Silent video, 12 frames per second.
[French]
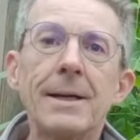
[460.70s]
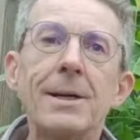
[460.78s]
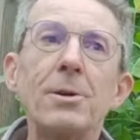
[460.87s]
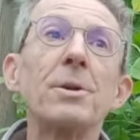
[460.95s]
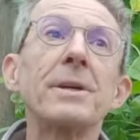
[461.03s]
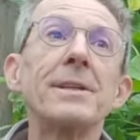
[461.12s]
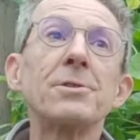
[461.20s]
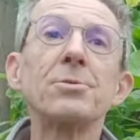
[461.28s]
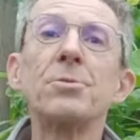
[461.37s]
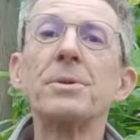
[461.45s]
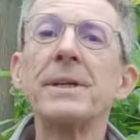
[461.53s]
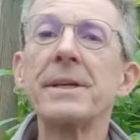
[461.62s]
Alors quelles
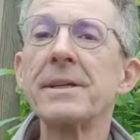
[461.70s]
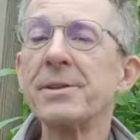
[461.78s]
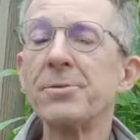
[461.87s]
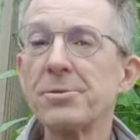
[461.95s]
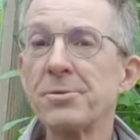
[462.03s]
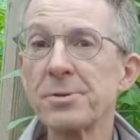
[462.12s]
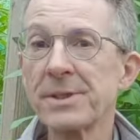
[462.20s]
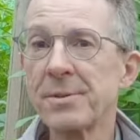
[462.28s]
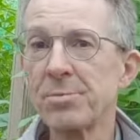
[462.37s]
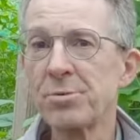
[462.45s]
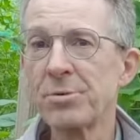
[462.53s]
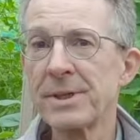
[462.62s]
sont les clés du
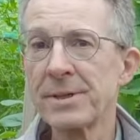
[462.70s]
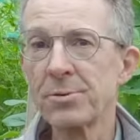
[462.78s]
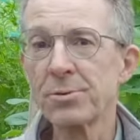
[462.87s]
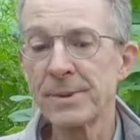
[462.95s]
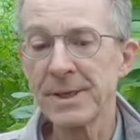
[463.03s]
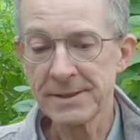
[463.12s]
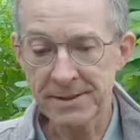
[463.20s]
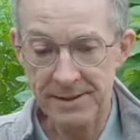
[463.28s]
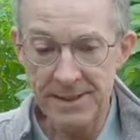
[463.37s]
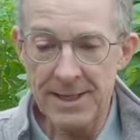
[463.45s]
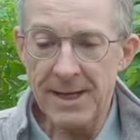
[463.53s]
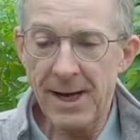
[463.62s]
succès pour la tomate
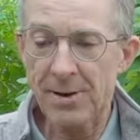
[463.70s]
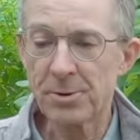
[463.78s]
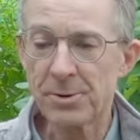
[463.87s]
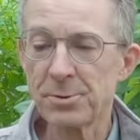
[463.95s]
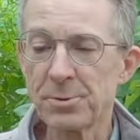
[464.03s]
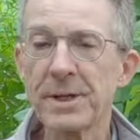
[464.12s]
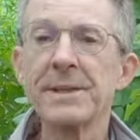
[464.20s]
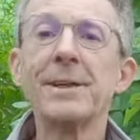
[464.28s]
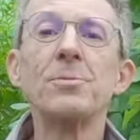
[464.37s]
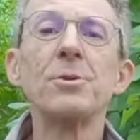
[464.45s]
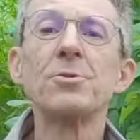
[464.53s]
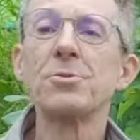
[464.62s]
Alors il y aurait
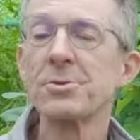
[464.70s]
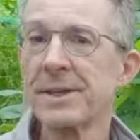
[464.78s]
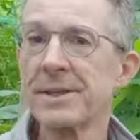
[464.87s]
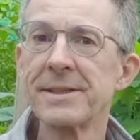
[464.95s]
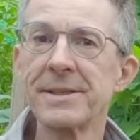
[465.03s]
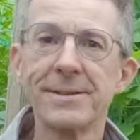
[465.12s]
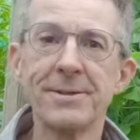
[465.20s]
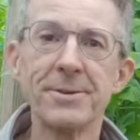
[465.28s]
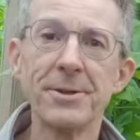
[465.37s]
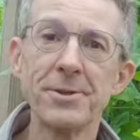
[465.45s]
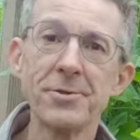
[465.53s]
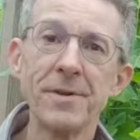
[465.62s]
tellement de choses à dire, euh,
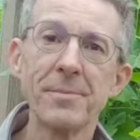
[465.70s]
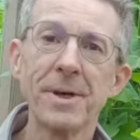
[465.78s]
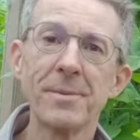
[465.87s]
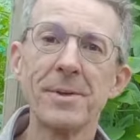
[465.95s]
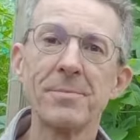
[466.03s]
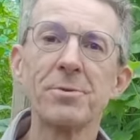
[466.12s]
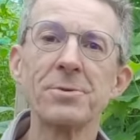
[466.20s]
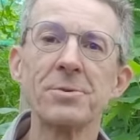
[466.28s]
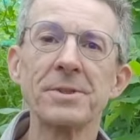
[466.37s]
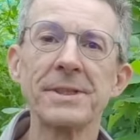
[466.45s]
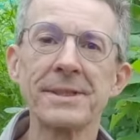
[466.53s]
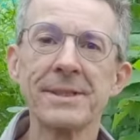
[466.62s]
je ne vais pas
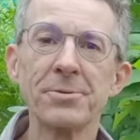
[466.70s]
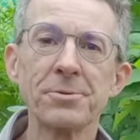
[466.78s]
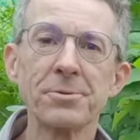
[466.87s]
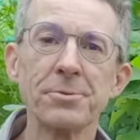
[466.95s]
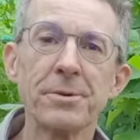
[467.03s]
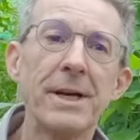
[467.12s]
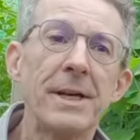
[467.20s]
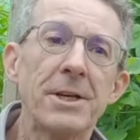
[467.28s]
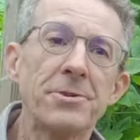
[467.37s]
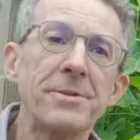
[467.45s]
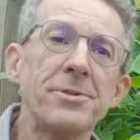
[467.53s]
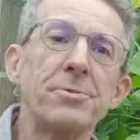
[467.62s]
m'apesantir là-dessus.
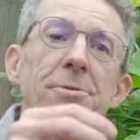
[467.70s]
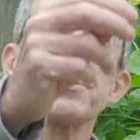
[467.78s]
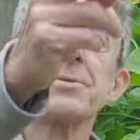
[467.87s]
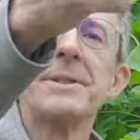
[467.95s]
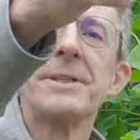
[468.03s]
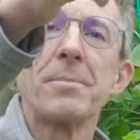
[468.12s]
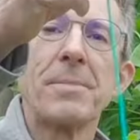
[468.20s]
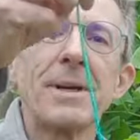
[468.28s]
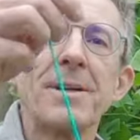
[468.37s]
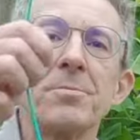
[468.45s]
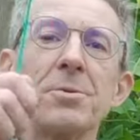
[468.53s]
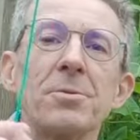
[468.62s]
Je vais juste dire
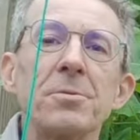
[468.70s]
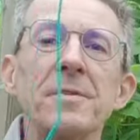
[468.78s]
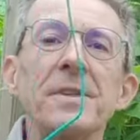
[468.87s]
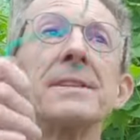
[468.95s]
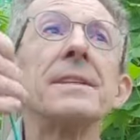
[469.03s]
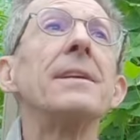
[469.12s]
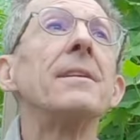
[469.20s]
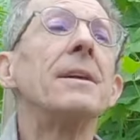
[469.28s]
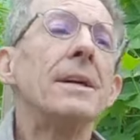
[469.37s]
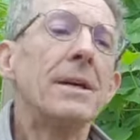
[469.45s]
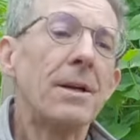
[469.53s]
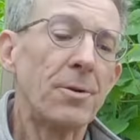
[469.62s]
par rapport aux ficelles,
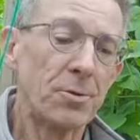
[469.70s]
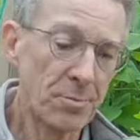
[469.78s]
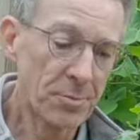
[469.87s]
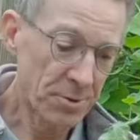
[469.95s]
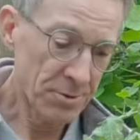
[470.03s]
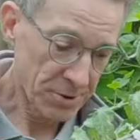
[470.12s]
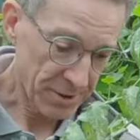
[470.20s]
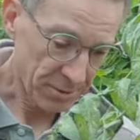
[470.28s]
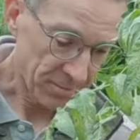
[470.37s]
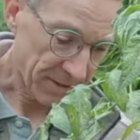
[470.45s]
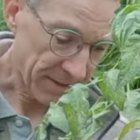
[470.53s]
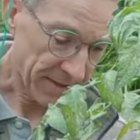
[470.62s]
le mieux j'ai
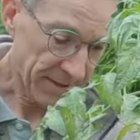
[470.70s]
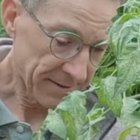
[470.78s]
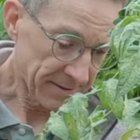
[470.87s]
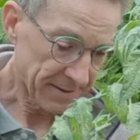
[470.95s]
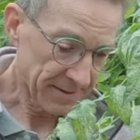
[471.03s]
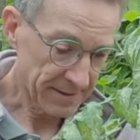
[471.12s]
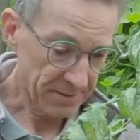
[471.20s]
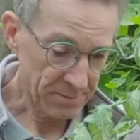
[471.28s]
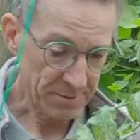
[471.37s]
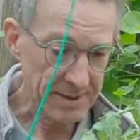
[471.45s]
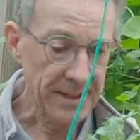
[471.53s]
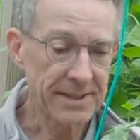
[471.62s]
remarqué c'est
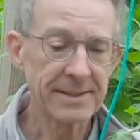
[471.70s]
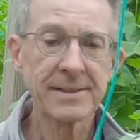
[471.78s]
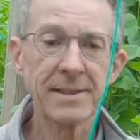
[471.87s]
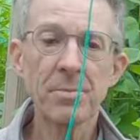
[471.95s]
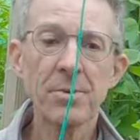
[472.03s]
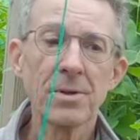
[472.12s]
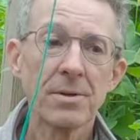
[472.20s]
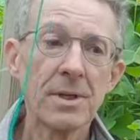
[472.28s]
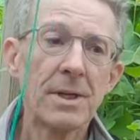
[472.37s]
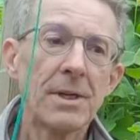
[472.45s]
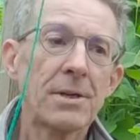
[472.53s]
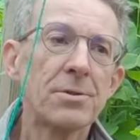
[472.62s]
de tailler ces plants
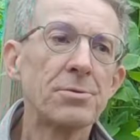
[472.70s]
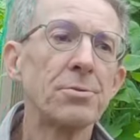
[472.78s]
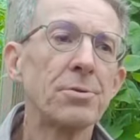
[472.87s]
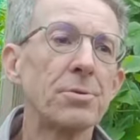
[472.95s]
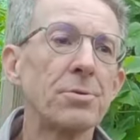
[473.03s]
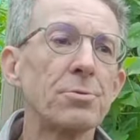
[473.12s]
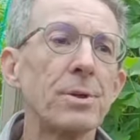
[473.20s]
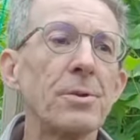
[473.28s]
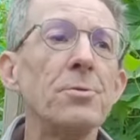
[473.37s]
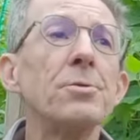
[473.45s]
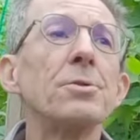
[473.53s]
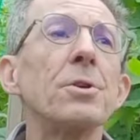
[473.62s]
sur soit
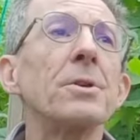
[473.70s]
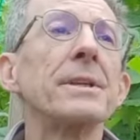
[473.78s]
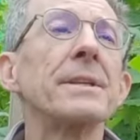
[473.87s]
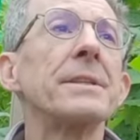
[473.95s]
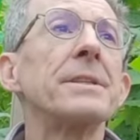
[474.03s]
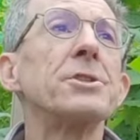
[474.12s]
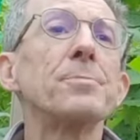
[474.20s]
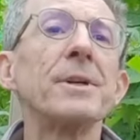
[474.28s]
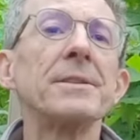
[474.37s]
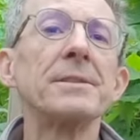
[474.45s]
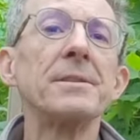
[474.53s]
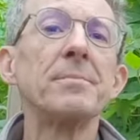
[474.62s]
une seule tige
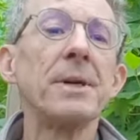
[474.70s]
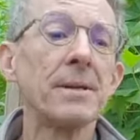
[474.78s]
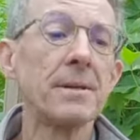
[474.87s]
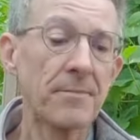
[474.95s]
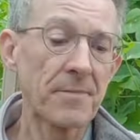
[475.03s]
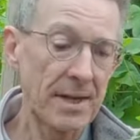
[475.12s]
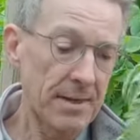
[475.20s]
principale,